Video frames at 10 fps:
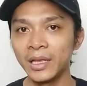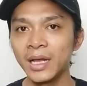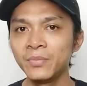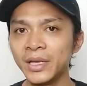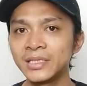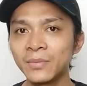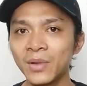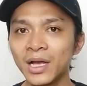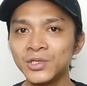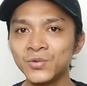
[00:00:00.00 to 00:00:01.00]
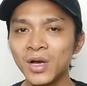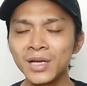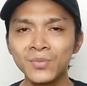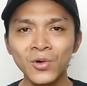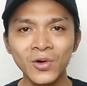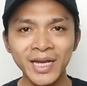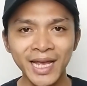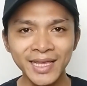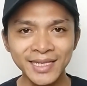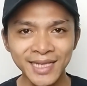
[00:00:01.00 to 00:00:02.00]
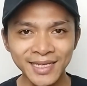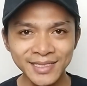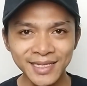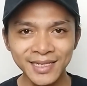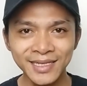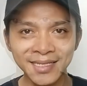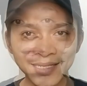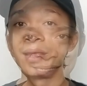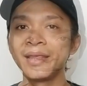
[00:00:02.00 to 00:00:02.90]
kalian bisa pengajuan monetisasi.